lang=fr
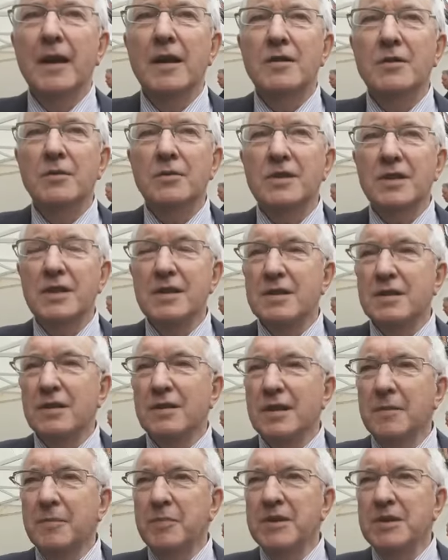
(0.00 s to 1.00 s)
Et sur ces
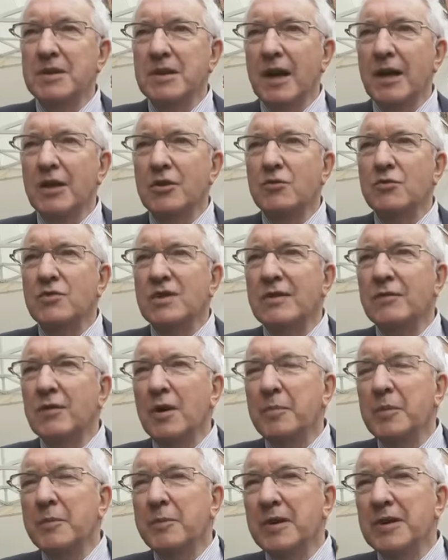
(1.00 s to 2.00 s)
100 dépistages, nous avons
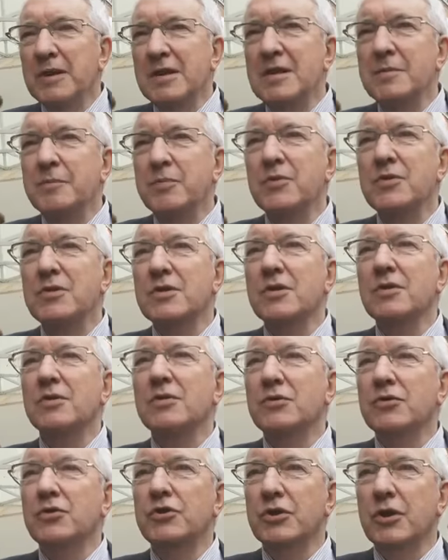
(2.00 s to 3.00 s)
à peu près
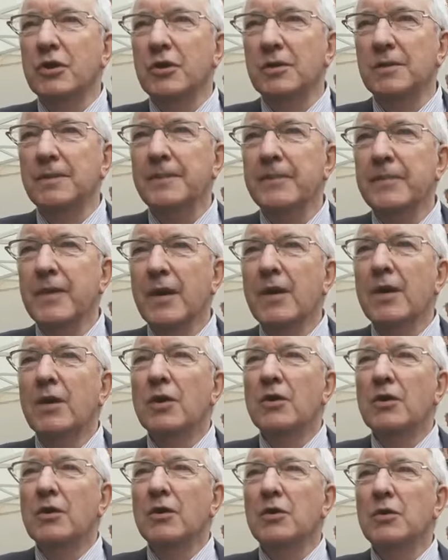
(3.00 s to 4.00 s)
10% de gens
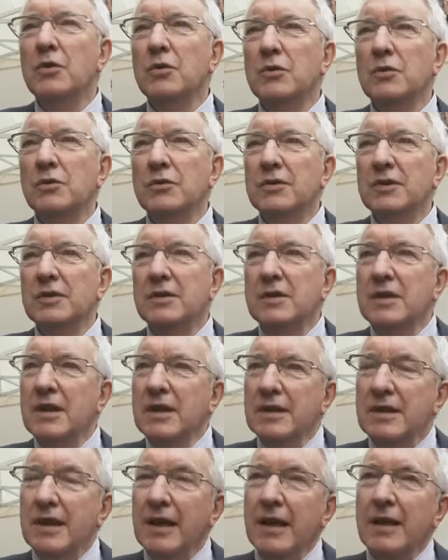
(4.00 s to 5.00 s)
que l'on
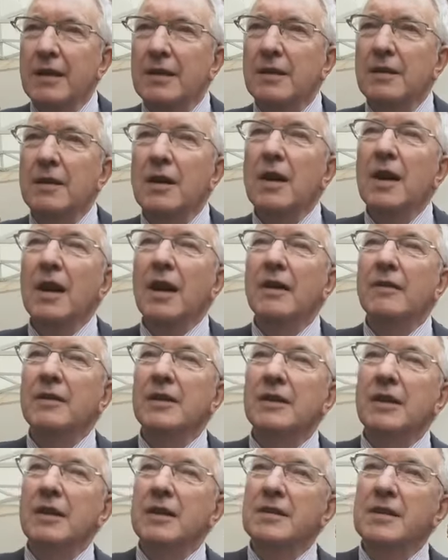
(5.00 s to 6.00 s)
détecte
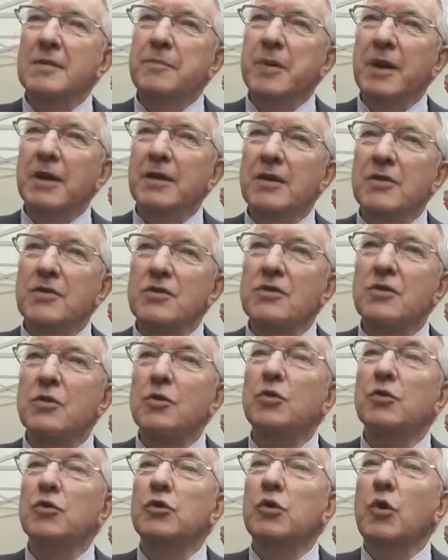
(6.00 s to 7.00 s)
avec des
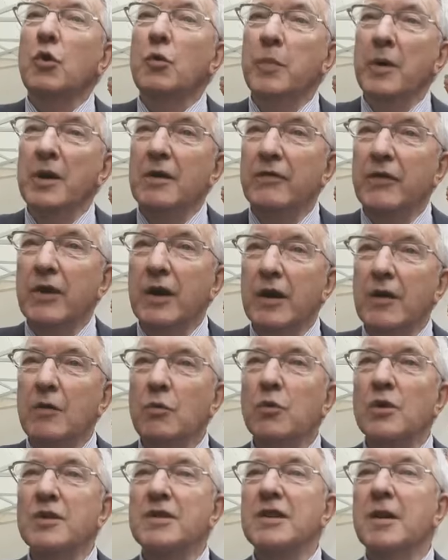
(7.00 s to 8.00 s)
hypertensions trop élevées
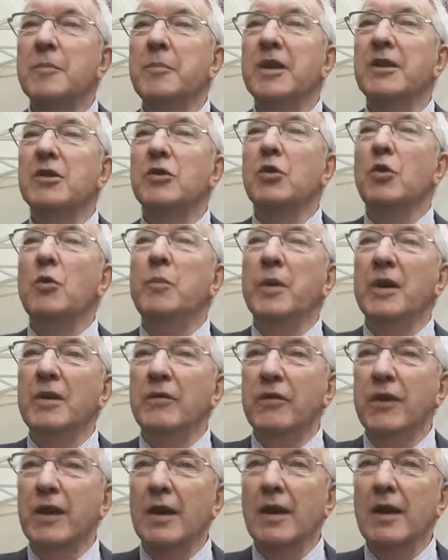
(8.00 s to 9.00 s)
ou un diabète trop
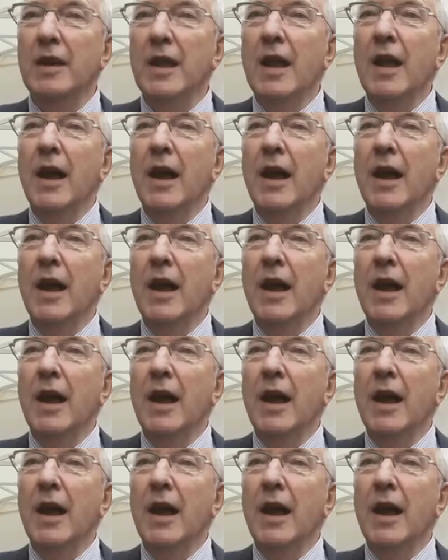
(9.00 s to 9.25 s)
élevé.